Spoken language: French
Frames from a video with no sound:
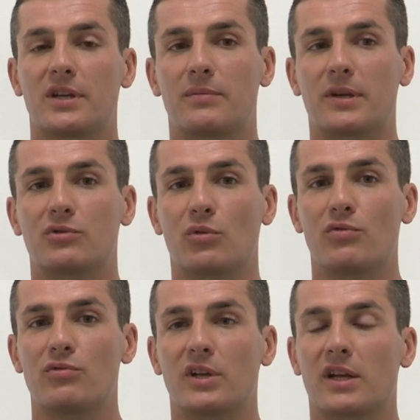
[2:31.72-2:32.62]
ça, par ce
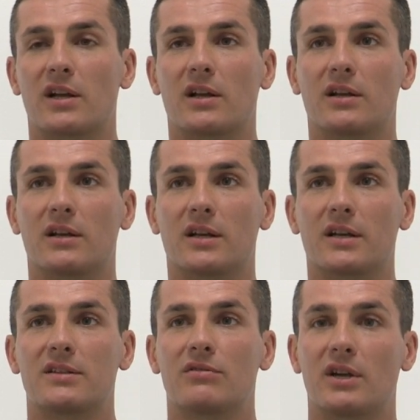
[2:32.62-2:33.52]
refus d'écrire un,
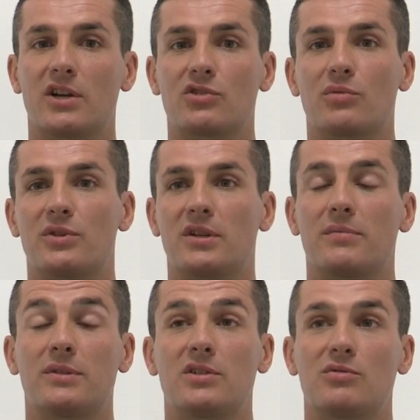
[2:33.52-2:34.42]
récit de voyage, que petit
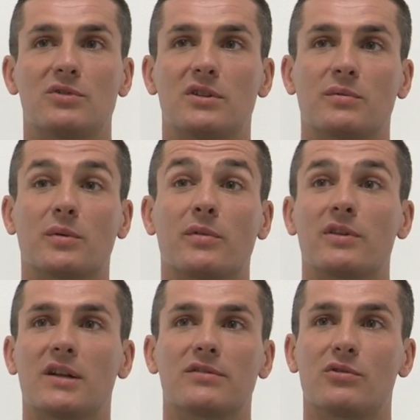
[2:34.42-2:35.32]
à petit, je me suis dit, en
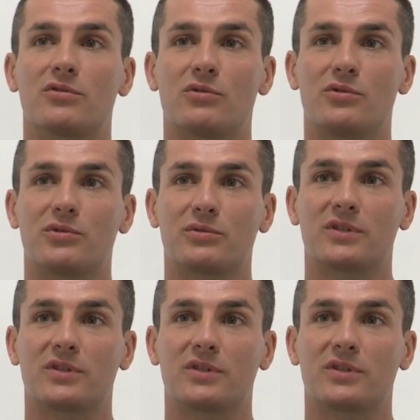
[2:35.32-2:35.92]
fait, la seule solution,